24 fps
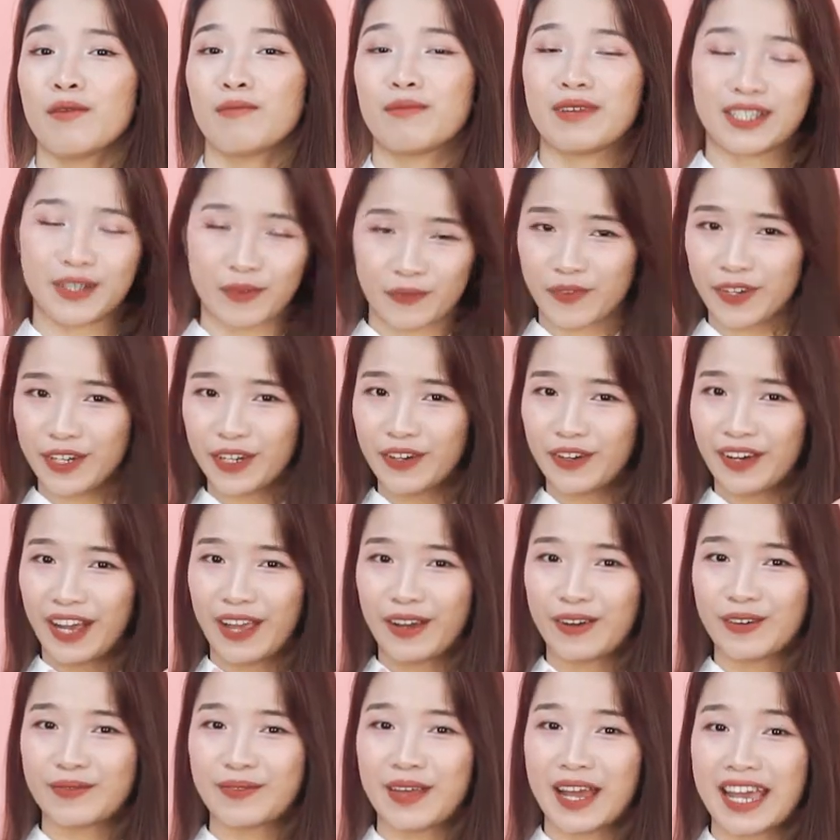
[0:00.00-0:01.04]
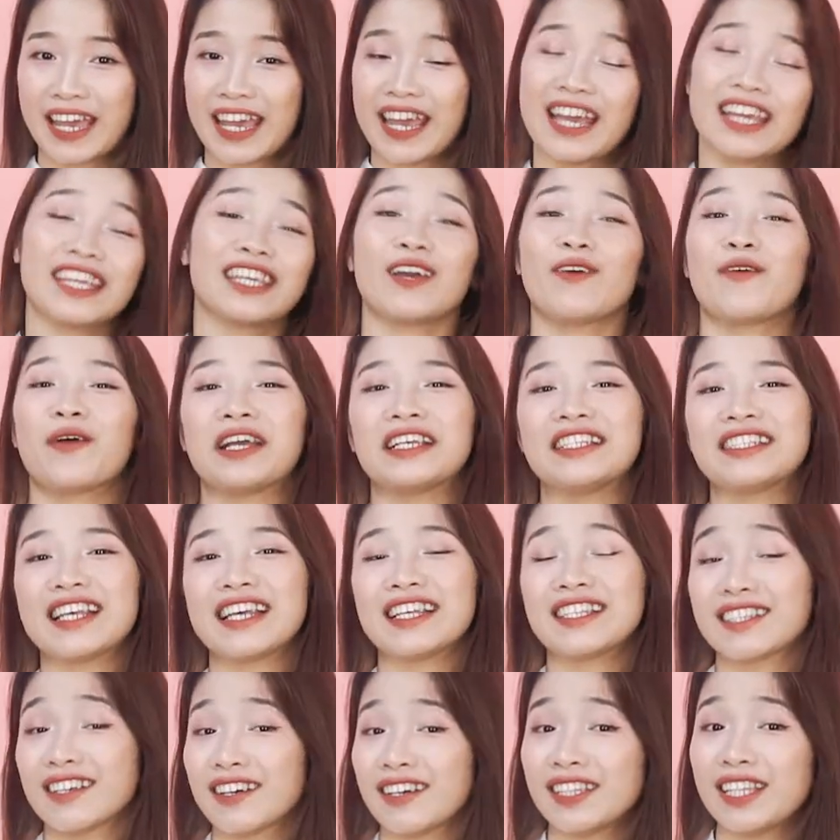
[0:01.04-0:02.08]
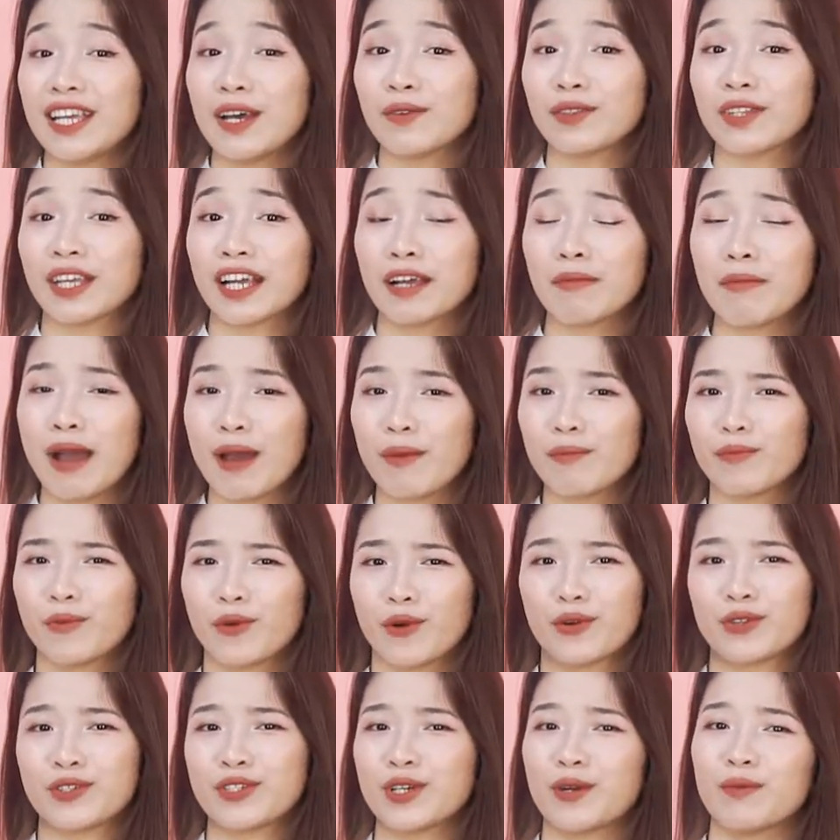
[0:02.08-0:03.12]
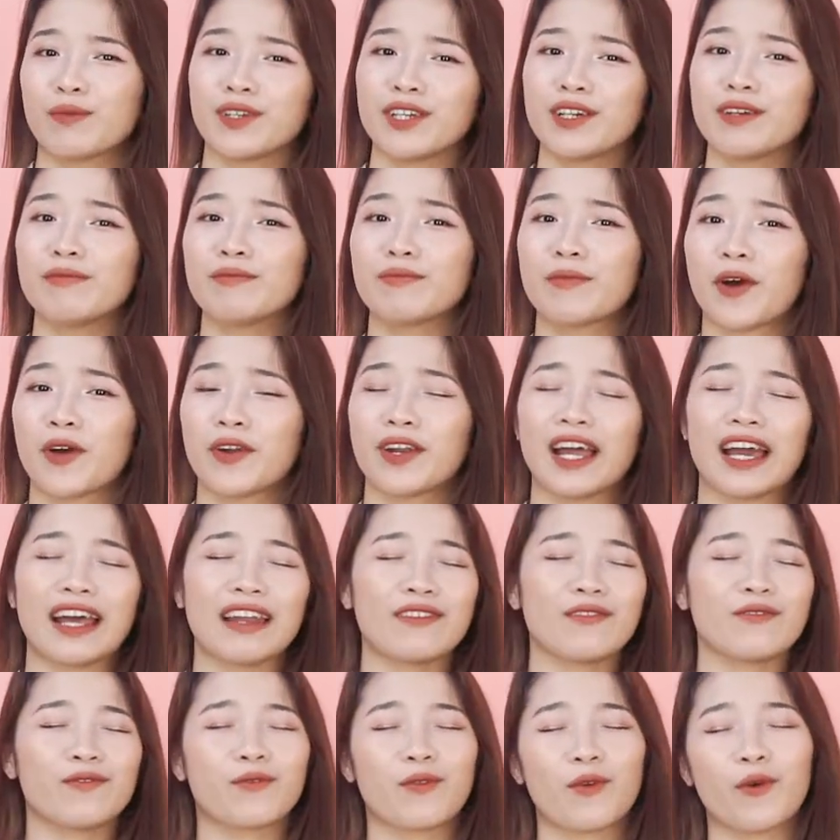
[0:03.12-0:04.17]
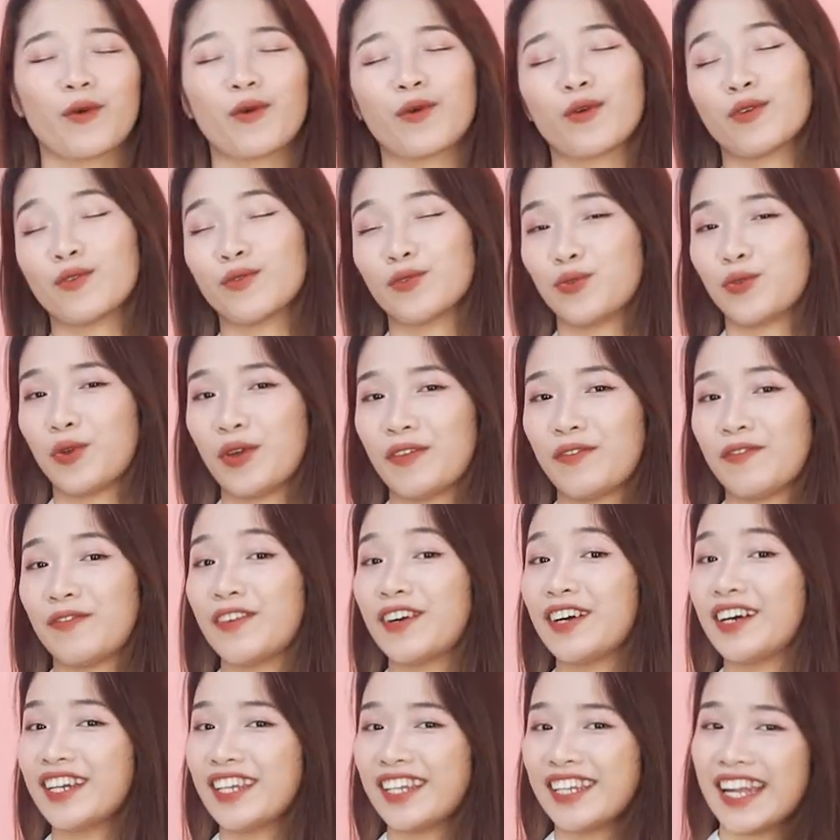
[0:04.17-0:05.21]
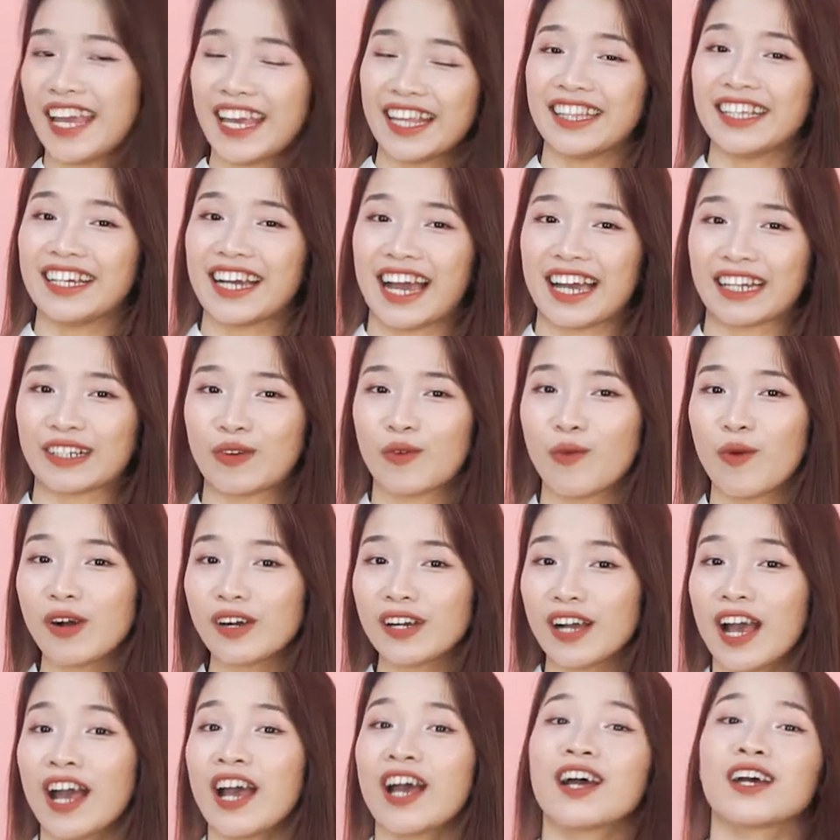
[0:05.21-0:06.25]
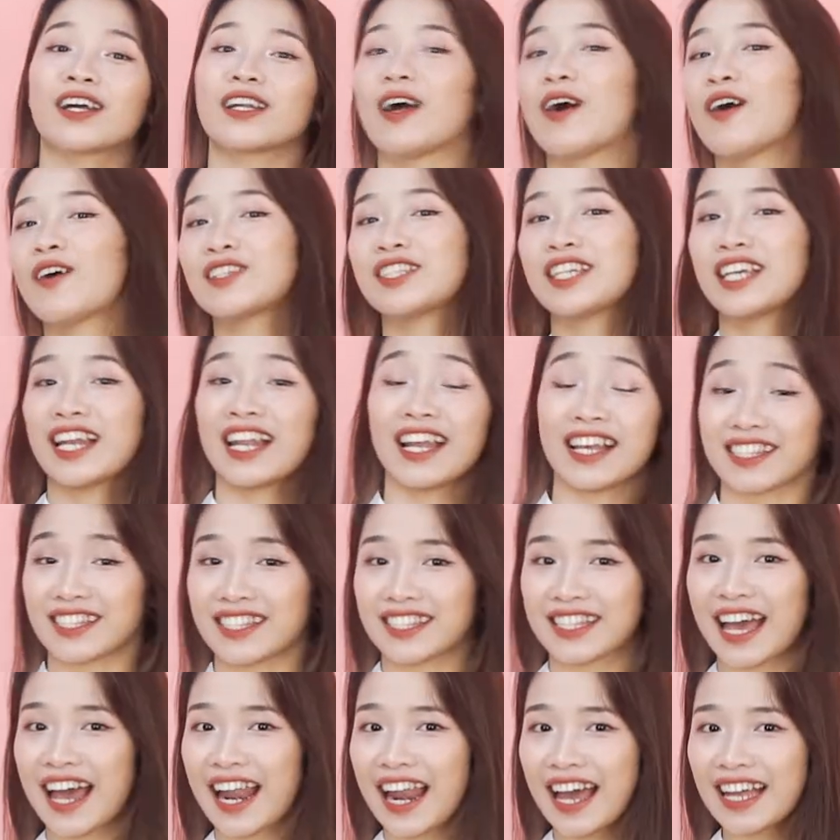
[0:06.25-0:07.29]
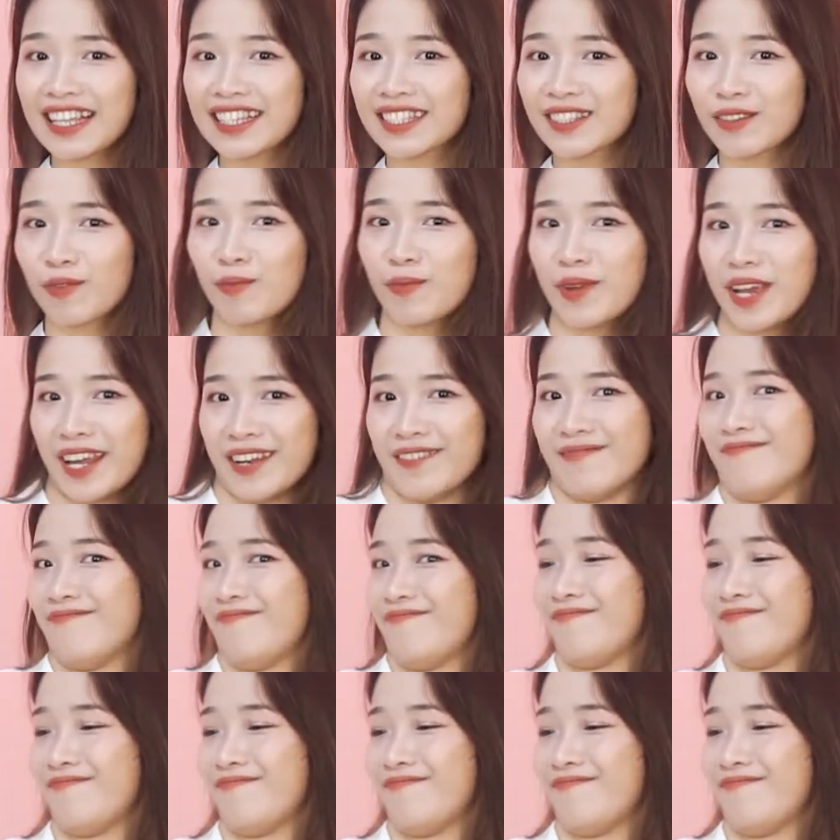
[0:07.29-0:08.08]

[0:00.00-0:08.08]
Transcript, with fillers: Mà trong video ngày hôm nay, Kiều Anh sẽ giới thiệu tới các bạn một trong những món ăn vô cùng tuyệt vời đến từ Hàn Quốc, đó chính là salad rong biển.